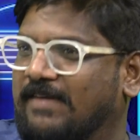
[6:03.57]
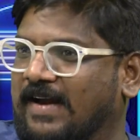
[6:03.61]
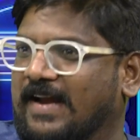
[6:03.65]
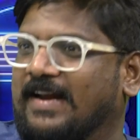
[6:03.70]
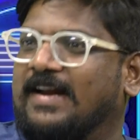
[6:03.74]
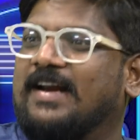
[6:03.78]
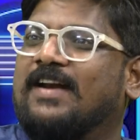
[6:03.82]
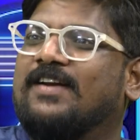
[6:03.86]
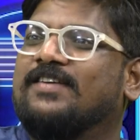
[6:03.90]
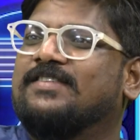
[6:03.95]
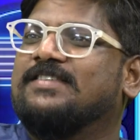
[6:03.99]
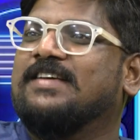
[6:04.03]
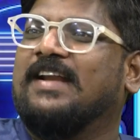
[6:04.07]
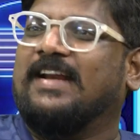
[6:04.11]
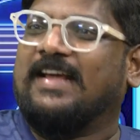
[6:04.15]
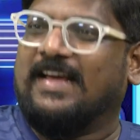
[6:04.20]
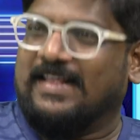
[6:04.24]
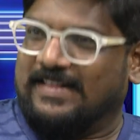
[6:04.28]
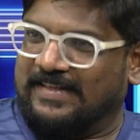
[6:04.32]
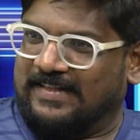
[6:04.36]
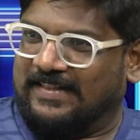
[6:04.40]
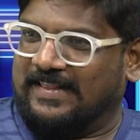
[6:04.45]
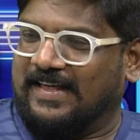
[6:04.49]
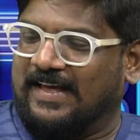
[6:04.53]
ఫైనల్లో
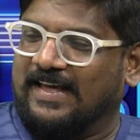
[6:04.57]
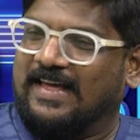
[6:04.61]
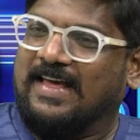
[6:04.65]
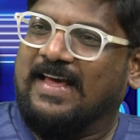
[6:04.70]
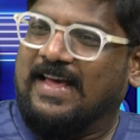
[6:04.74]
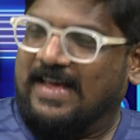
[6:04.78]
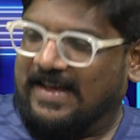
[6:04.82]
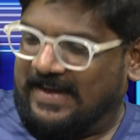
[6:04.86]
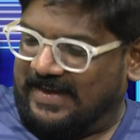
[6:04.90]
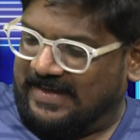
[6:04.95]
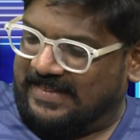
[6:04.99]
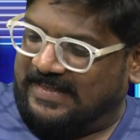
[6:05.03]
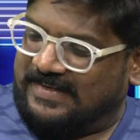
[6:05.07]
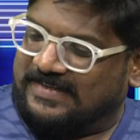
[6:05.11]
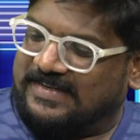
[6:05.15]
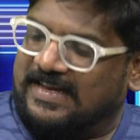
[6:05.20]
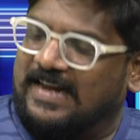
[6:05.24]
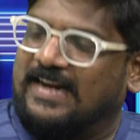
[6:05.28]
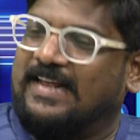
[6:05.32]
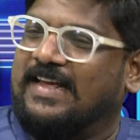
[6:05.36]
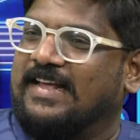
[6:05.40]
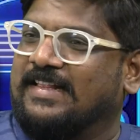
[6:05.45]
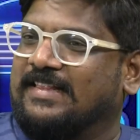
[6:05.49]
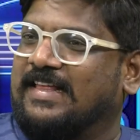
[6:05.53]
జరిగేది ఇదే ఇది
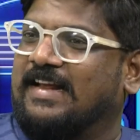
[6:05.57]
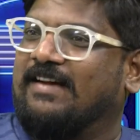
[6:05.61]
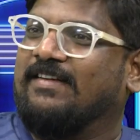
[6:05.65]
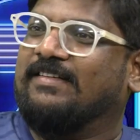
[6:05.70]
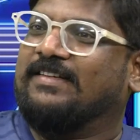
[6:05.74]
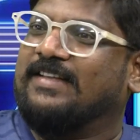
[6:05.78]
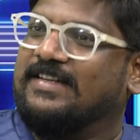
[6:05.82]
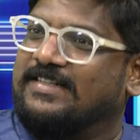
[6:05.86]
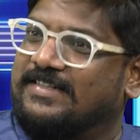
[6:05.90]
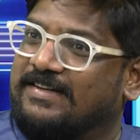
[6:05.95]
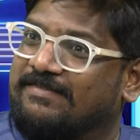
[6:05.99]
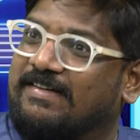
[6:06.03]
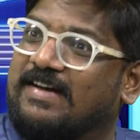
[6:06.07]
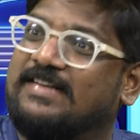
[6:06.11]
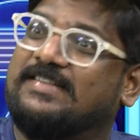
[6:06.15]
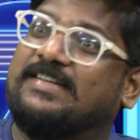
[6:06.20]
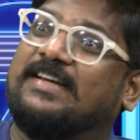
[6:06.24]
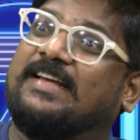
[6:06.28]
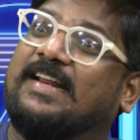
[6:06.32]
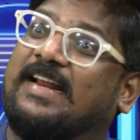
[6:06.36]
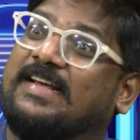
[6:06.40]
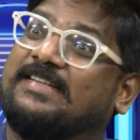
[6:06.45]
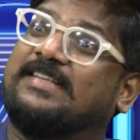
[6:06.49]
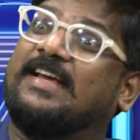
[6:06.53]
జరిగిన తర్వాత
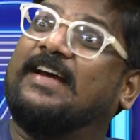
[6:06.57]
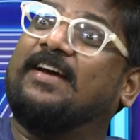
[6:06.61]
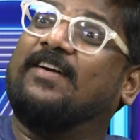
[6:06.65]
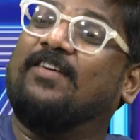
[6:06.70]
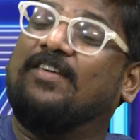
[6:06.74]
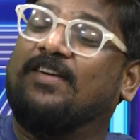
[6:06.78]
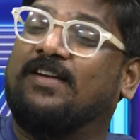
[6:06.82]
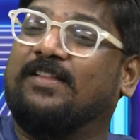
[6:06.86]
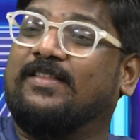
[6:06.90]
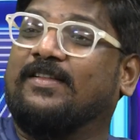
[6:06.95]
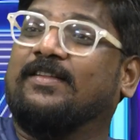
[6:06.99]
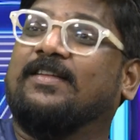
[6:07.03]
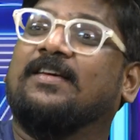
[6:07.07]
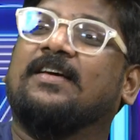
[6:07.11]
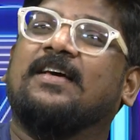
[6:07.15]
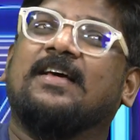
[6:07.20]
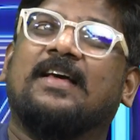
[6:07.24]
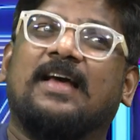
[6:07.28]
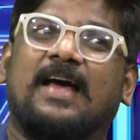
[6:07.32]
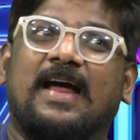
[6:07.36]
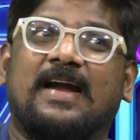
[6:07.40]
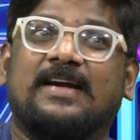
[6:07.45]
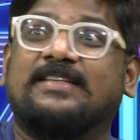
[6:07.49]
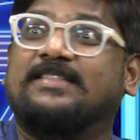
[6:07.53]
శివాజీ క్రేజ్ ఎక్కడ ఉంటుంది
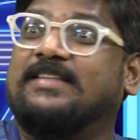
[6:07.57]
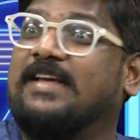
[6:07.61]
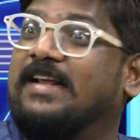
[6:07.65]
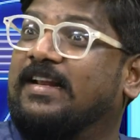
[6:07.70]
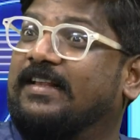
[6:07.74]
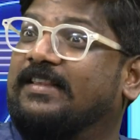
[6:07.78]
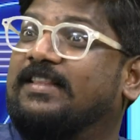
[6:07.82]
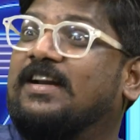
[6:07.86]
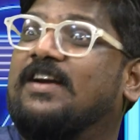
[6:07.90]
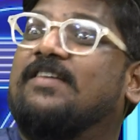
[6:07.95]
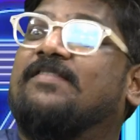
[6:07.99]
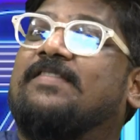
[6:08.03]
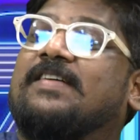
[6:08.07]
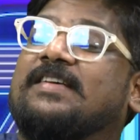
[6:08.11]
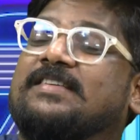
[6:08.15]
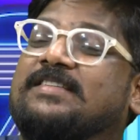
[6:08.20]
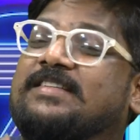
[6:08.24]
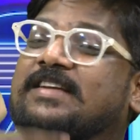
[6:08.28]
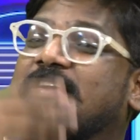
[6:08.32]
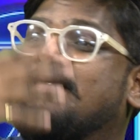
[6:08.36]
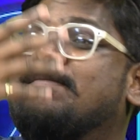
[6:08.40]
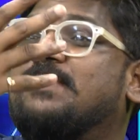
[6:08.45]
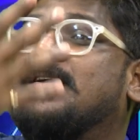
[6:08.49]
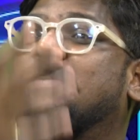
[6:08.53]
అంటే చరిత్రలో
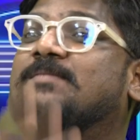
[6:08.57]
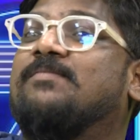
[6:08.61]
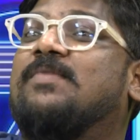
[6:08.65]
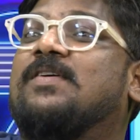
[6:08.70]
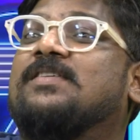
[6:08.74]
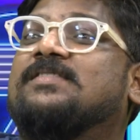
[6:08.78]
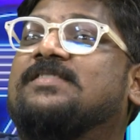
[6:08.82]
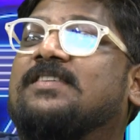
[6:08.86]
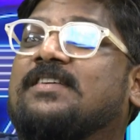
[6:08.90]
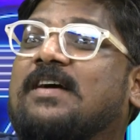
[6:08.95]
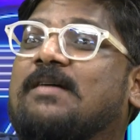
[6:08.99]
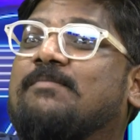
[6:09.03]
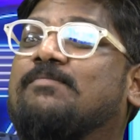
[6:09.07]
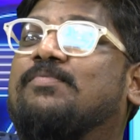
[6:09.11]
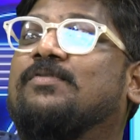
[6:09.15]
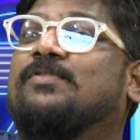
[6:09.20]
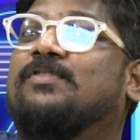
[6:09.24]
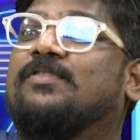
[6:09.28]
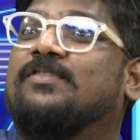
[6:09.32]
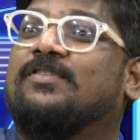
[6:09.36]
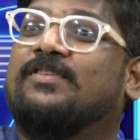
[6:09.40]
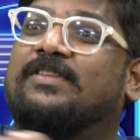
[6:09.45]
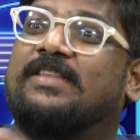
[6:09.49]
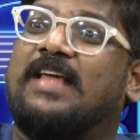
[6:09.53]
ఫస్ట్ టైం బిగ్ బాస్ కప్పు
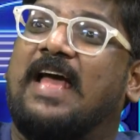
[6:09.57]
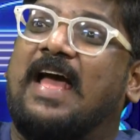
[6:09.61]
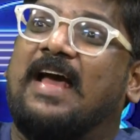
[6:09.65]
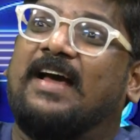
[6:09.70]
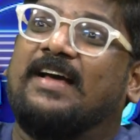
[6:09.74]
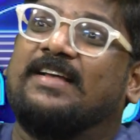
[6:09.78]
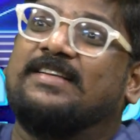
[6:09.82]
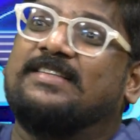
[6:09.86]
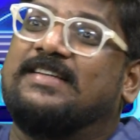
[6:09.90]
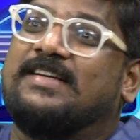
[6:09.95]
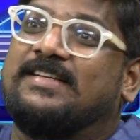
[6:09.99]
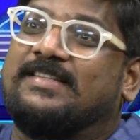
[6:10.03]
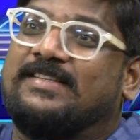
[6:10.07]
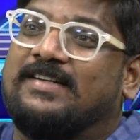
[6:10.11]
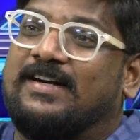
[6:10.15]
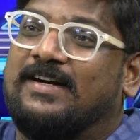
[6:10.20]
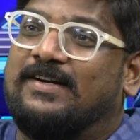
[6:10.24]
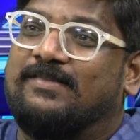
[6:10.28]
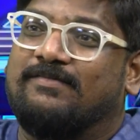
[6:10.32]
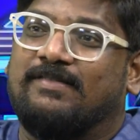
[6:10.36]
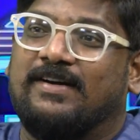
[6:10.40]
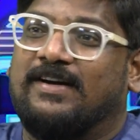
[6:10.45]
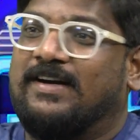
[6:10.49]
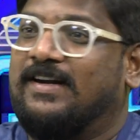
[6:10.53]
త్యాగం
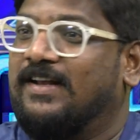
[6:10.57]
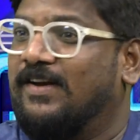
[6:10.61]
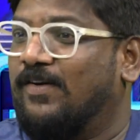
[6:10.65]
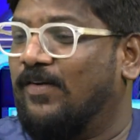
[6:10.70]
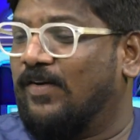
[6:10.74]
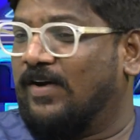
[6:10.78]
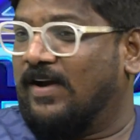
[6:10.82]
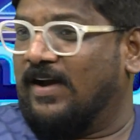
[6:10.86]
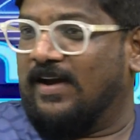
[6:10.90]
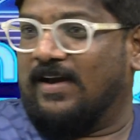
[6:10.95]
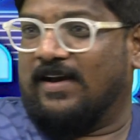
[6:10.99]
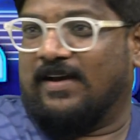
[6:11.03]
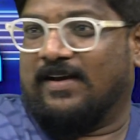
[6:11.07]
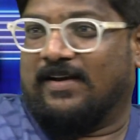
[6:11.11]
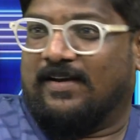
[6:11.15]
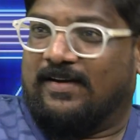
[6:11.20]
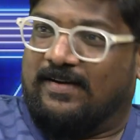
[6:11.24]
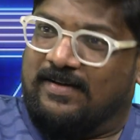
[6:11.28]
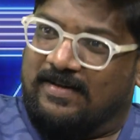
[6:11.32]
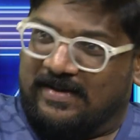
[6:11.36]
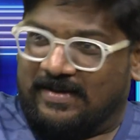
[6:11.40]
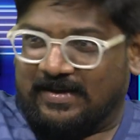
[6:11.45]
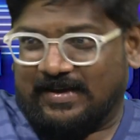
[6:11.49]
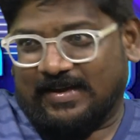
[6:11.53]
చేసినటువంటి ఒక
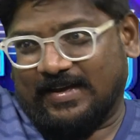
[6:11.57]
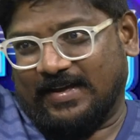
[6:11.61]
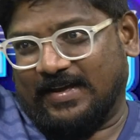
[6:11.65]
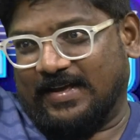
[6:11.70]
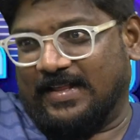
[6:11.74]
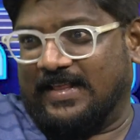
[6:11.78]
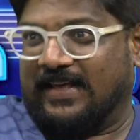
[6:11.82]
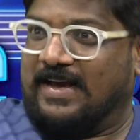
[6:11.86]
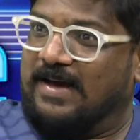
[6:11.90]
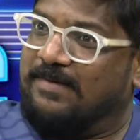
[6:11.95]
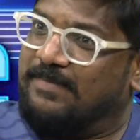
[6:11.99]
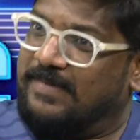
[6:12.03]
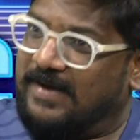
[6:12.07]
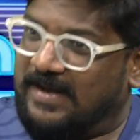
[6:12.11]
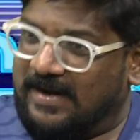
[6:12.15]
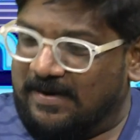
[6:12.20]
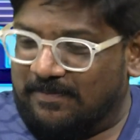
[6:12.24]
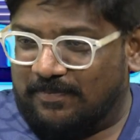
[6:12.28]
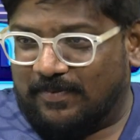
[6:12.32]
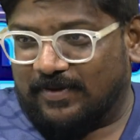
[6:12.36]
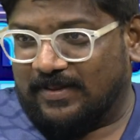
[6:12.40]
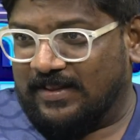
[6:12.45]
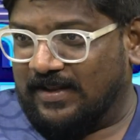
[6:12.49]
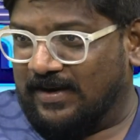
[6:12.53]
ఇదిగా
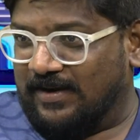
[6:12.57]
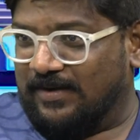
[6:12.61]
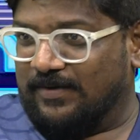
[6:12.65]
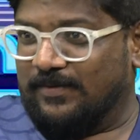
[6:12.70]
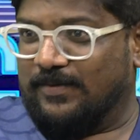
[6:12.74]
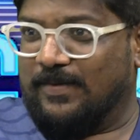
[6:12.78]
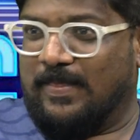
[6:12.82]
మిగిలిపోతాడు